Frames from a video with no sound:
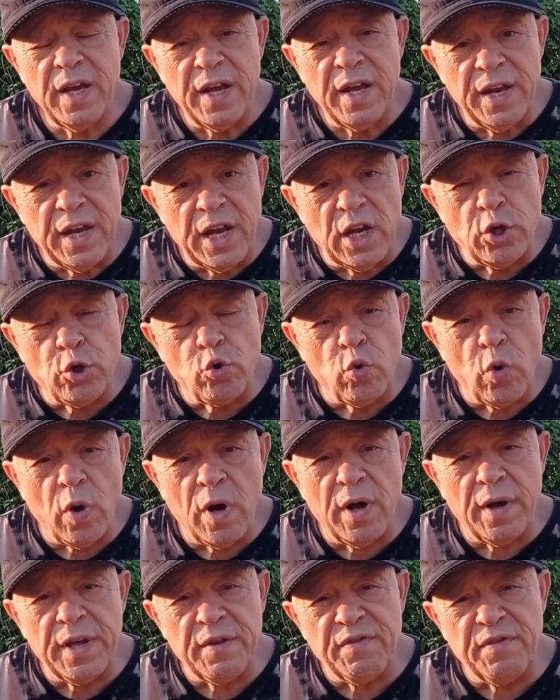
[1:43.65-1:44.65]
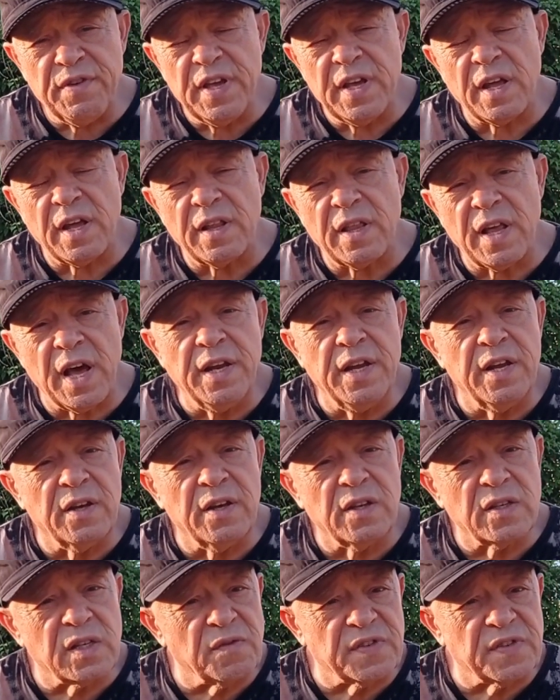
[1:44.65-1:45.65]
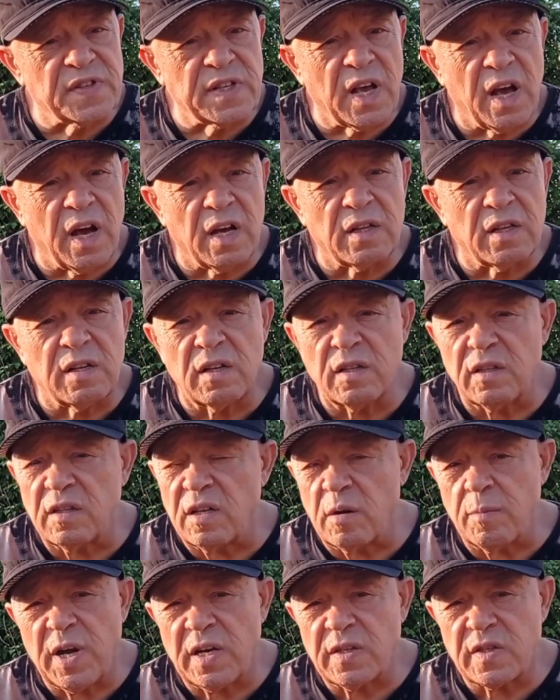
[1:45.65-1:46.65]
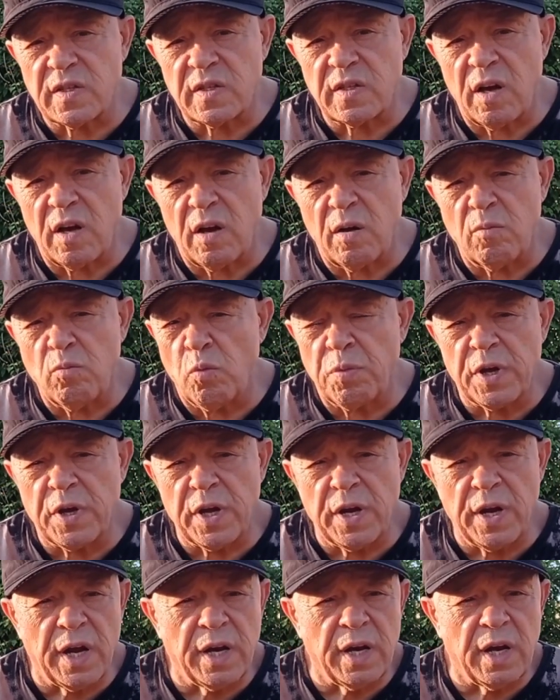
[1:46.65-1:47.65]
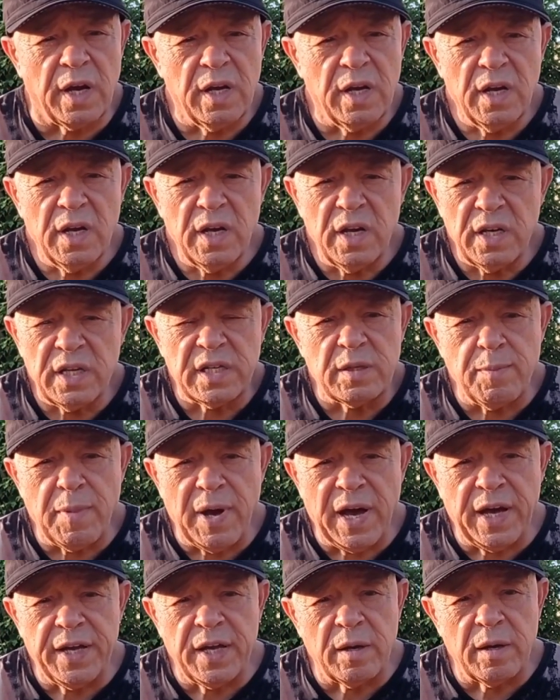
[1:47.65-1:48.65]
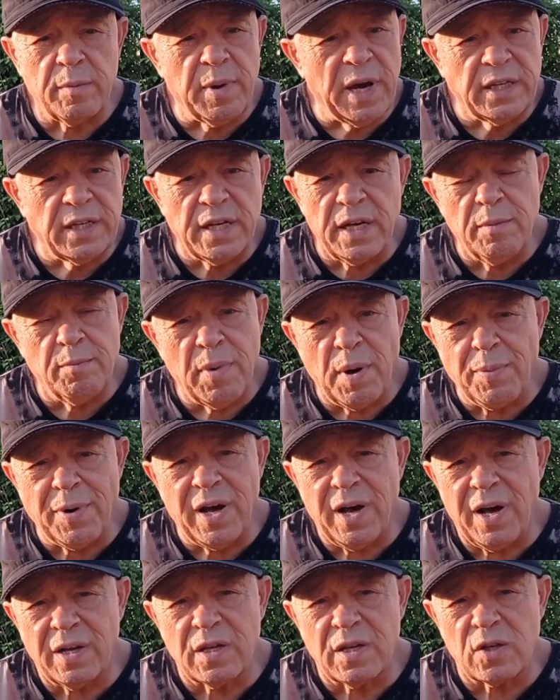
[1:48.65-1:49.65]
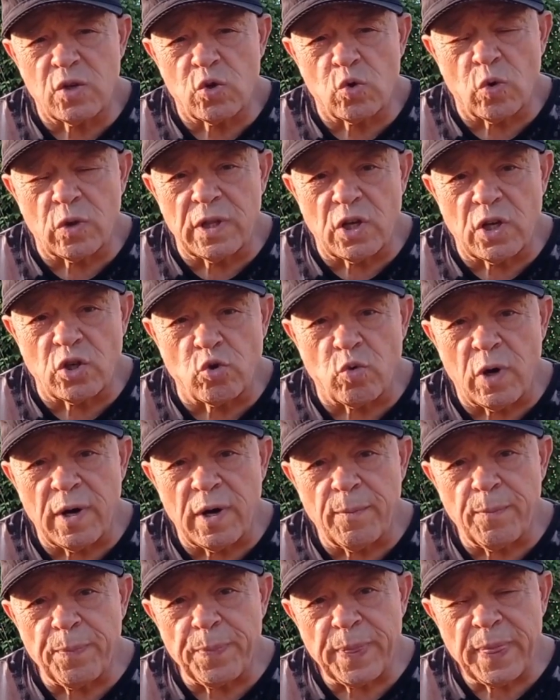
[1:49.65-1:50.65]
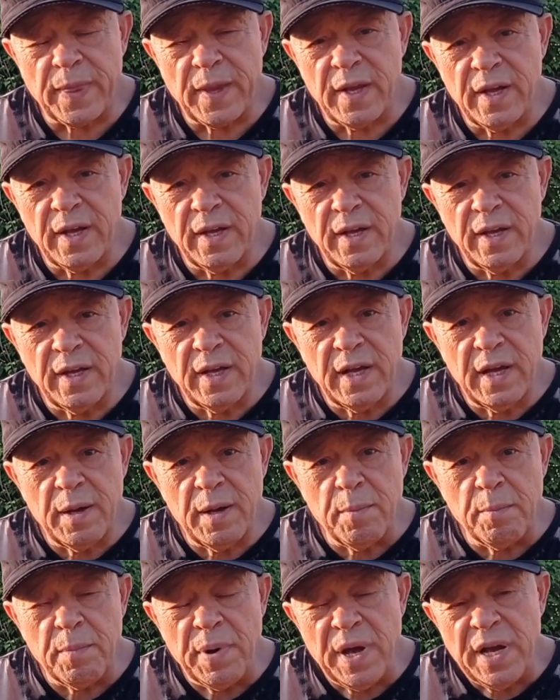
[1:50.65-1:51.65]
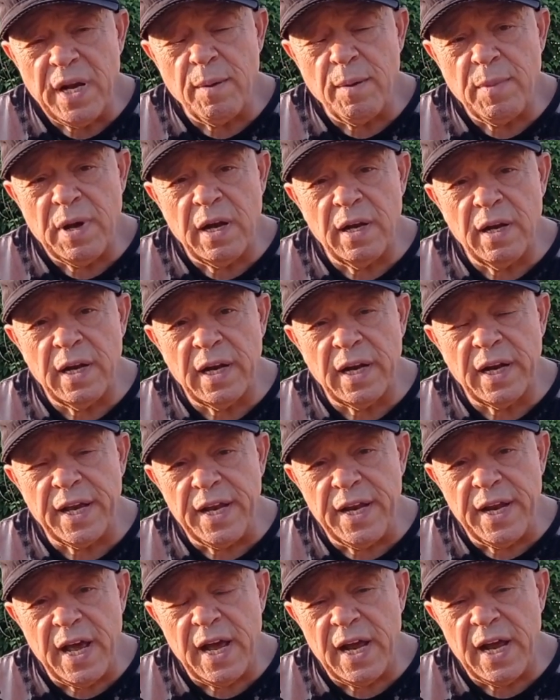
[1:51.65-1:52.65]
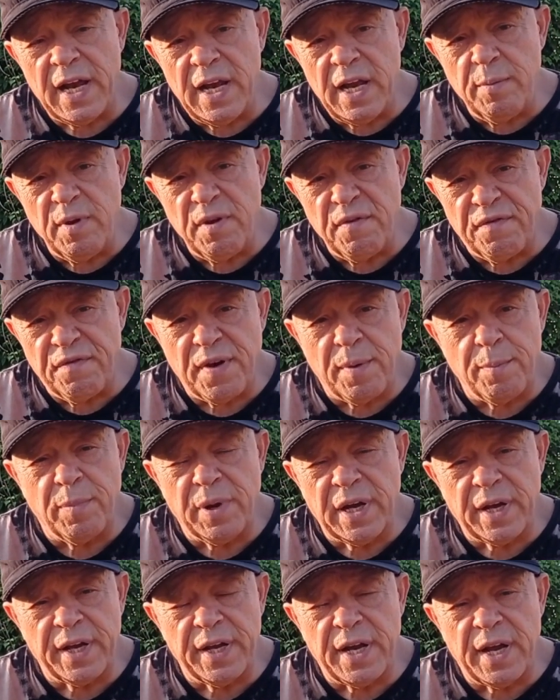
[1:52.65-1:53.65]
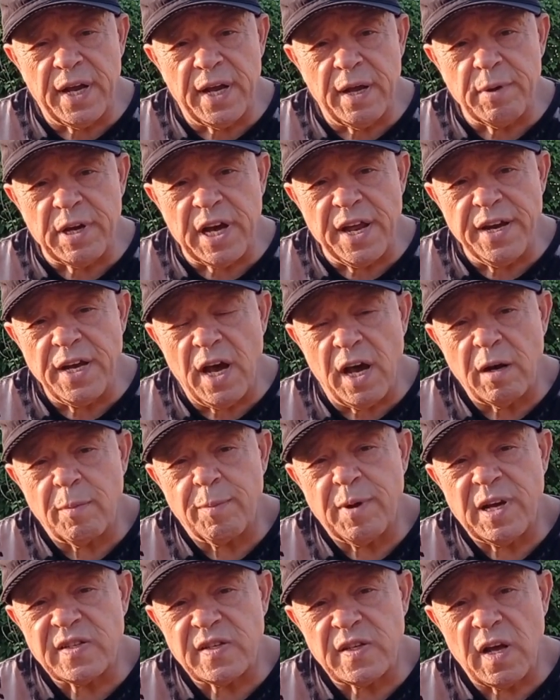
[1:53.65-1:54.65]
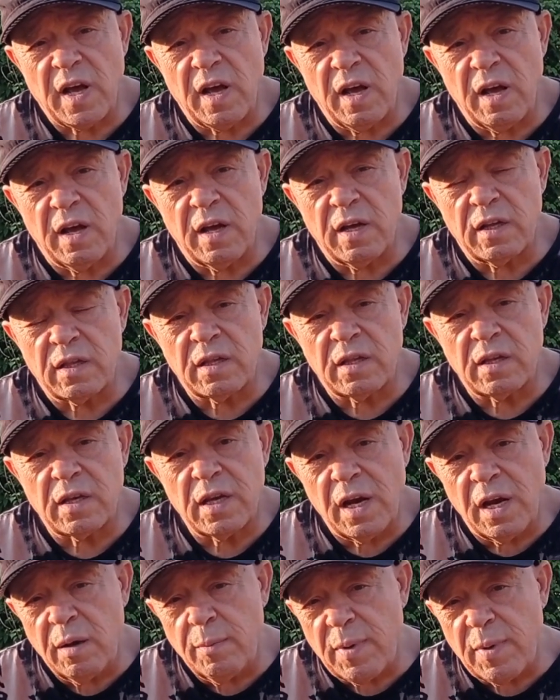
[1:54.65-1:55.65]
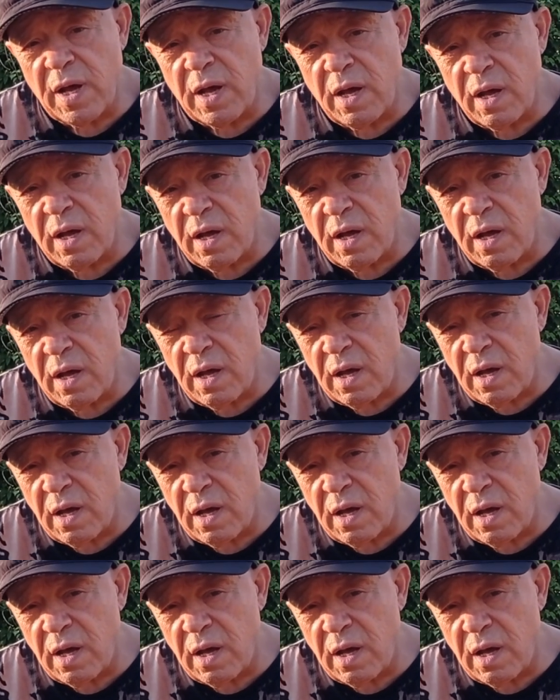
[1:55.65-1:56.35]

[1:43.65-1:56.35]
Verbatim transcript: نجوى فيها تغني نصف ساعة ثلاث أرباع الساعة ممكن أنا أسمع هيك بعدين ما بقى هذا صوت نجوى بينما الغناء اللي بيفهم بالغناء بيغني أربع ساعات كل ما